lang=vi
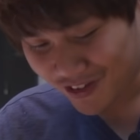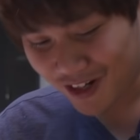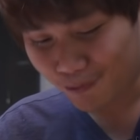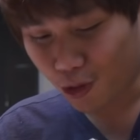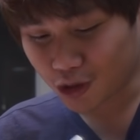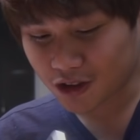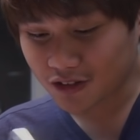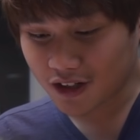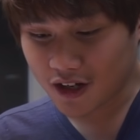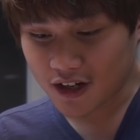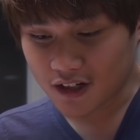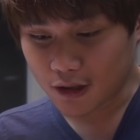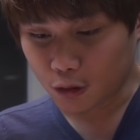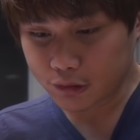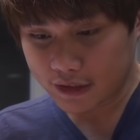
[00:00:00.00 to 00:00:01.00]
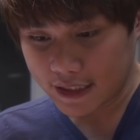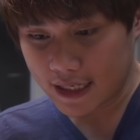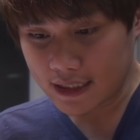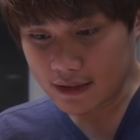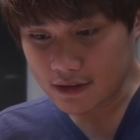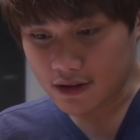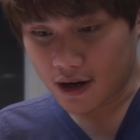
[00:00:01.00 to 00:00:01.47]
vì là một trong những người đầu
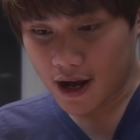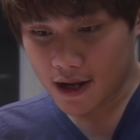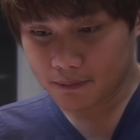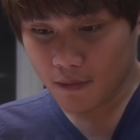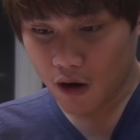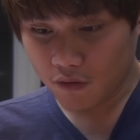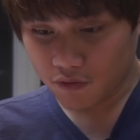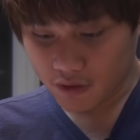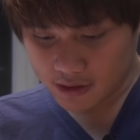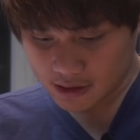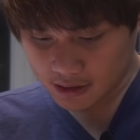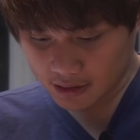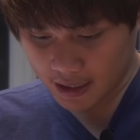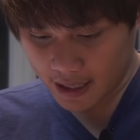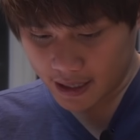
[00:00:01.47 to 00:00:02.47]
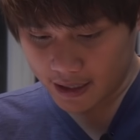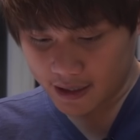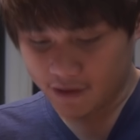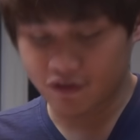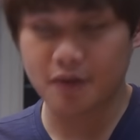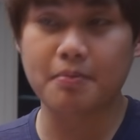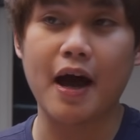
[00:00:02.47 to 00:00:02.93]
tiên được unbox và trên tay
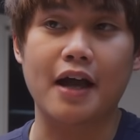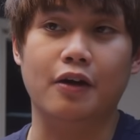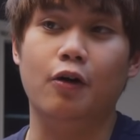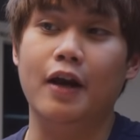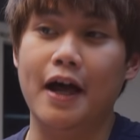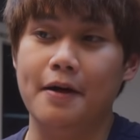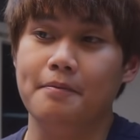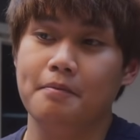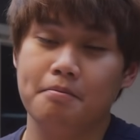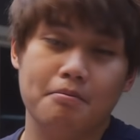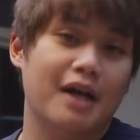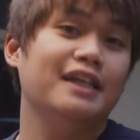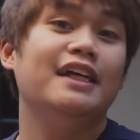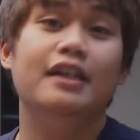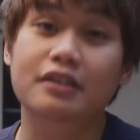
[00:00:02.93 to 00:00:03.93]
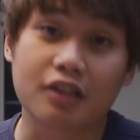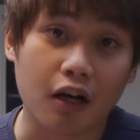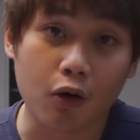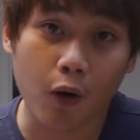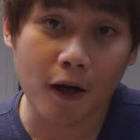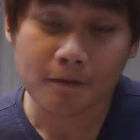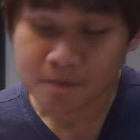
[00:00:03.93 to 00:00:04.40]
cái phiên bản gọi là bán ra thị
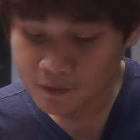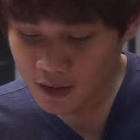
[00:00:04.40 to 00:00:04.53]
trường luôn.